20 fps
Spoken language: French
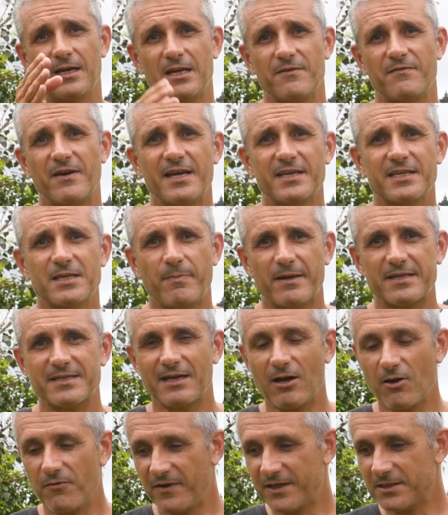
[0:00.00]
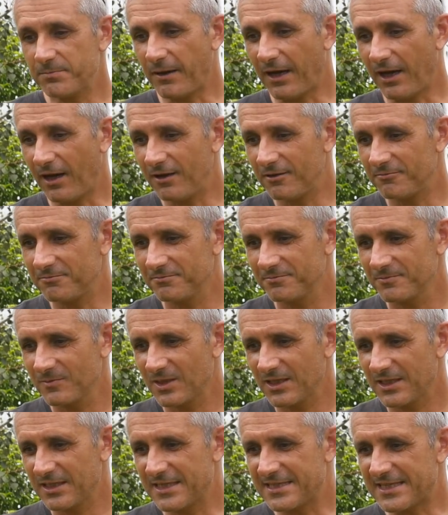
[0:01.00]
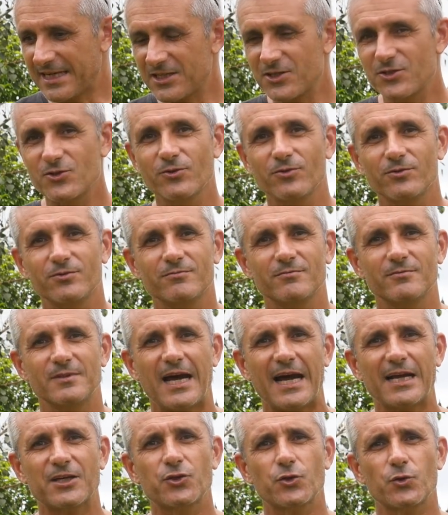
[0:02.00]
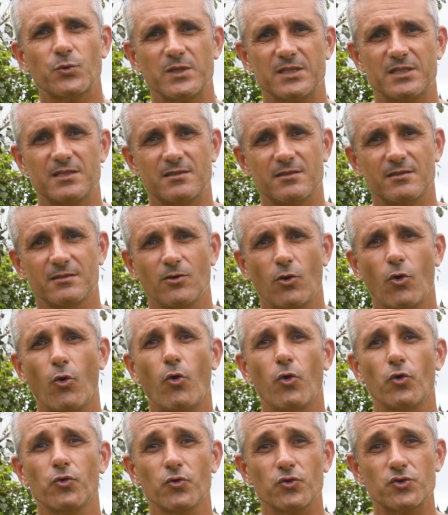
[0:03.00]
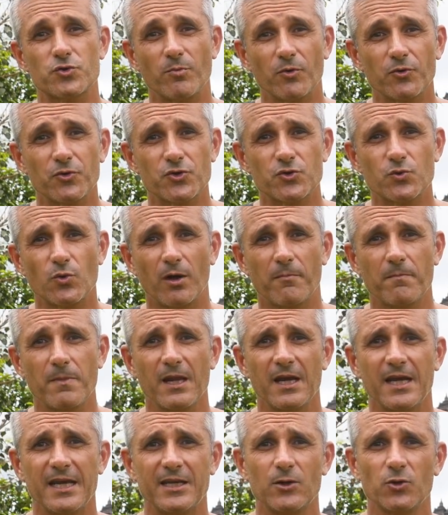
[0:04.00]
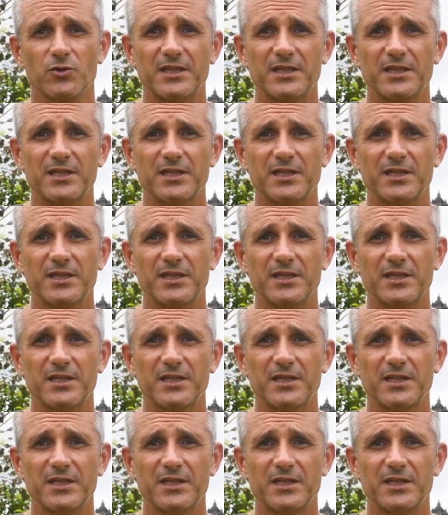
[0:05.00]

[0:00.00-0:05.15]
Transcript: L'éveil qui passera en fait par des actions altruistes, au renoncement de soi, et au